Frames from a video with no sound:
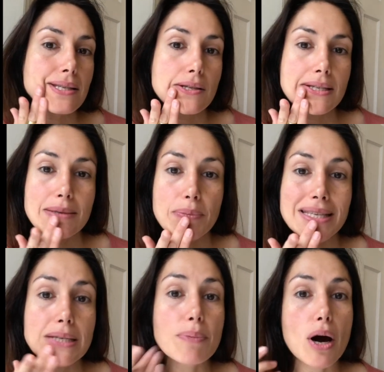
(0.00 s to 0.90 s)
des
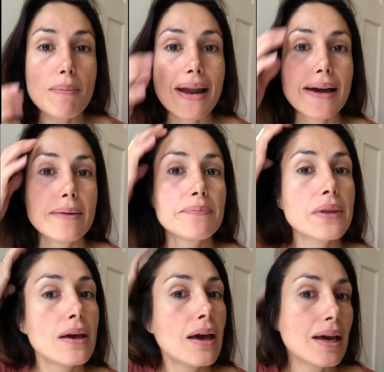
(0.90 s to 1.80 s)
petits problèmes,
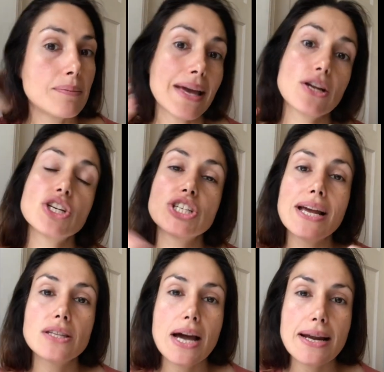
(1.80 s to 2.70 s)
eh bien le
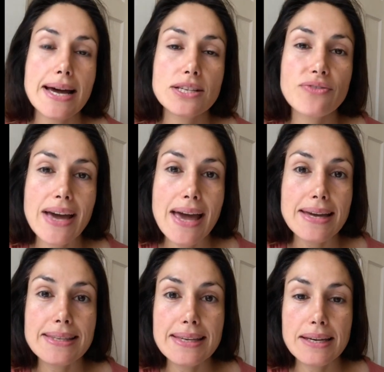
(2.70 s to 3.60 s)
gel l'O.S. va
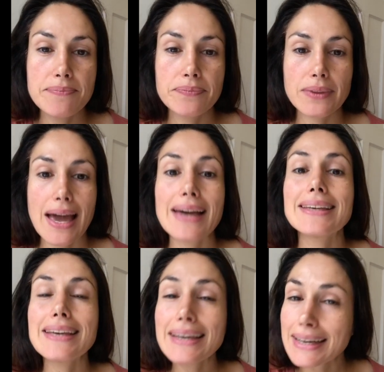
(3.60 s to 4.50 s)
aider à
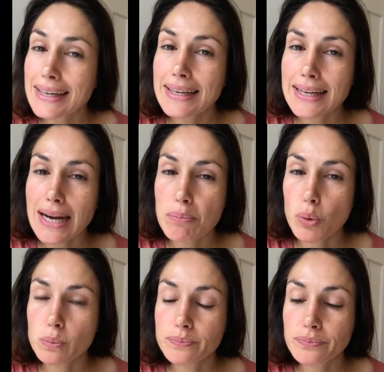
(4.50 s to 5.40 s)
guérir la peau.